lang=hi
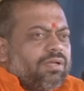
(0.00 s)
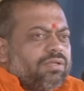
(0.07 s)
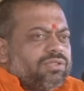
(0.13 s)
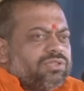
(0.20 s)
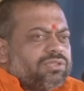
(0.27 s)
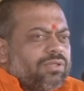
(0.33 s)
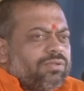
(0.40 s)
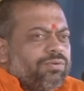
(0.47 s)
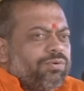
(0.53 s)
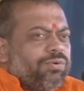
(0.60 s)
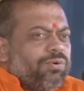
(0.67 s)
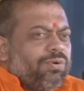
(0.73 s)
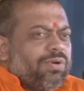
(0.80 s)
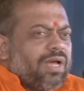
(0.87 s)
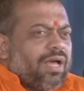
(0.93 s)

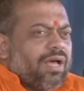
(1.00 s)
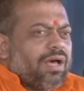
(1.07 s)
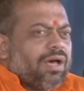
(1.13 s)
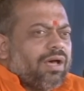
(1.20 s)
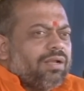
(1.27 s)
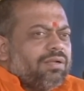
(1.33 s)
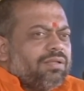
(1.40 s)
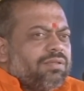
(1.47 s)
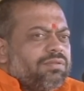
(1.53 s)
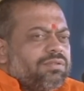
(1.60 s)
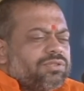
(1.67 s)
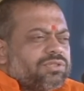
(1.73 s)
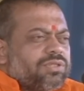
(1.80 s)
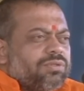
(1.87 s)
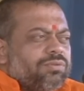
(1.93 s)
सदगुरु का आनंद
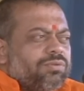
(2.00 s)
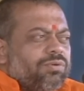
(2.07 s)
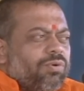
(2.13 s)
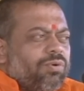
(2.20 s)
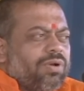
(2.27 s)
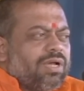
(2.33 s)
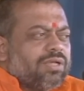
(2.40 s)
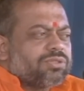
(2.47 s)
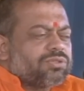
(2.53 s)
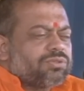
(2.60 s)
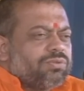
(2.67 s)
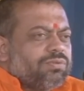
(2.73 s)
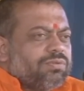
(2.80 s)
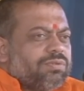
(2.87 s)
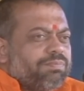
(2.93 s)
सदगुरु का
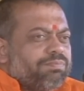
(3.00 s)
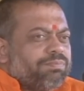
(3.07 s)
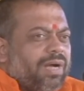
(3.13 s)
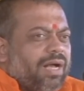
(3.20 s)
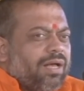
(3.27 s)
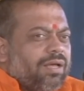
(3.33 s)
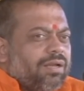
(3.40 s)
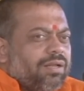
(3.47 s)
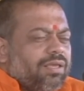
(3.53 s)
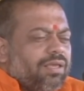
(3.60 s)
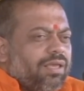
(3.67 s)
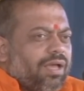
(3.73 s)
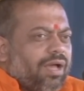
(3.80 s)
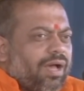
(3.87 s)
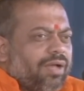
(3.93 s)
सुख बाहर के
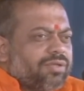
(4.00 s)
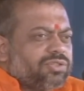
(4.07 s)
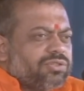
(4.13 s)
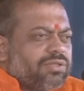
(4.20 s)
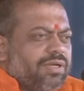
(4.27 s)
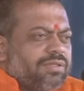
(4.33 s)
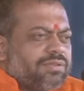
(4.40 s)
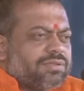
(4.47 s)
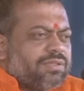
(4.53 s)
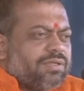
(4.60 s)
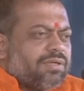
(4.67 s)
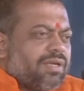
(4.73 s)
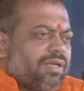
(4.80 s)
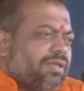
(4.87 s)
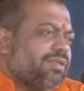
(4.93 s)
आश्रय से
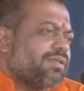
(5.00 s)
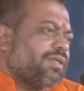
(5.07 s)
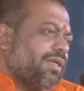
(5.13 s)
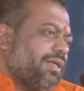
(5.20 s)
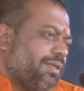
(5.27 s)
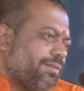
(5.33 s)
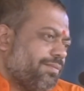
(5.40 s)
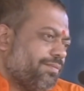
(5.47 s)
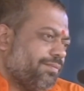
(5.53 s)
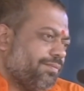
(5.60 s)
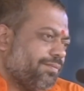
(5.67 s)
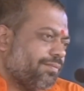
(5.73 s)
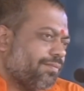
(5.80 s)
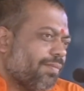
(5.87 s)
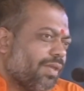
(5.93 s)
रहित है
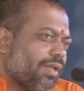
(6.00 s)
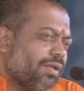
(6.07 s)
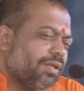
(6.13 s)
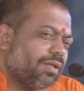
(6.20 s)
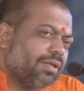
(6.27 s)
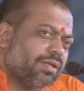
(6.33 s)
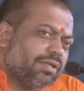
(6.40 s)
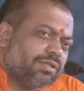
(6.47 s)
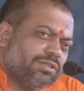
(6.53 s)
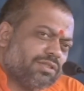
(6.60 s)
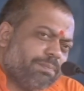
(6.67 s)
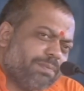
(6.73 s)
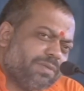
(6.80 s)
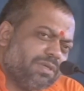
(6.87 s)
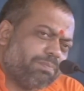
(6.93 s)

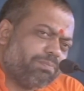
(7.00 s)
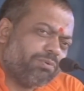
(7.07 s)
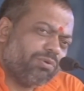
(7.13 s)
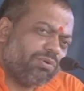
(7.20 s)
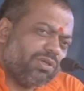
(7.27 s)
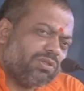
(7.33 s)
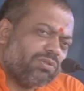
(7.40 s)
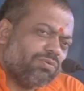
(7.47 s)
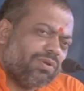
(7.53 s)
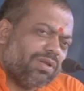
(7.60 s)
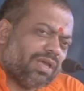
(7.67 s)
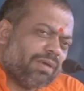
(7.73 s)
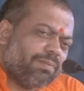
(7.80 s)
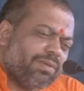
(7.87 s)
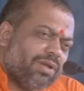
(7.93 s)
जबकि पूरी
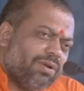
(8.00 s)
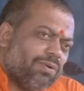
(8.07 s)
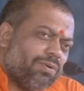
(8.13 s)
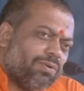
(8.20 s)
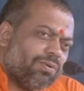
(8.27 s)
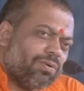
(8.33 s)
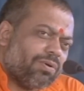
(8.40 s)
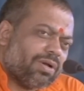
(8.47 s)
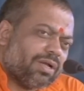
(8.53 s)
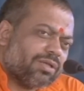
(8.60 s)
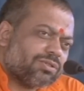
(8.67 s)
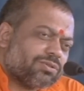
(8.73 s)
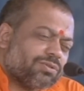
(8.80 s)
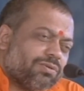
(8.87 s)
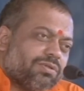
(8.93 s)
दुनिया में लोगों का
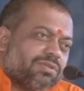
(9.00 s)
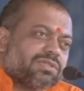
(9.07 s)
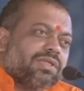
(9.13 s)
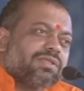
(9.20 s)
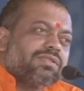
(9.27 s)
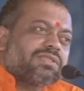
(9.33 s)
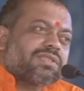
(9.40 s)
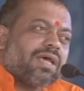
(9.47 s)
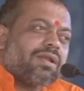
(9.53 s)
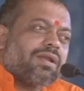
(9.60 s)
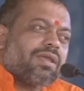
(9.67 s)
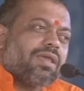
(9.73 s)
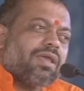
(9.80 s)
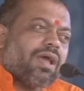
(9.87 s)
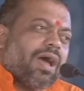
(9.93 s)
सुख संसार
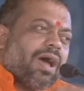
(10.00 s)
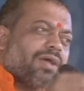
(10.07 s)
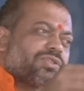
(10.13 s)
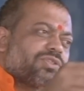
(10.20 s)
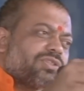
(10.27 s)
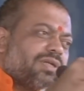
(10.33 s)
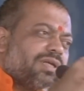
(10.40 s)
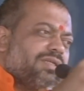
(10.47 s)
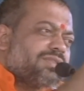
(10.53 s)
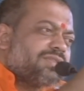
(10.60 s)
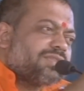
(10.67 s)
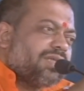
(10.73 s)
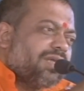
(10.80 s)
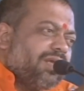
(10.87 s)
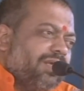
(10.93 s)
के आश्रय
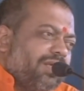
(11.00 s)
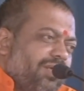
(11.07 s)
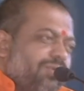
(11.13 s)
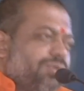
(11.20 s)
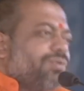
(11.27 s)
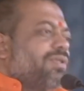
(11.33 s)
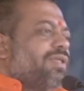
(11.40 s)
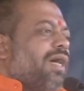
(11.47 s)
से ही होता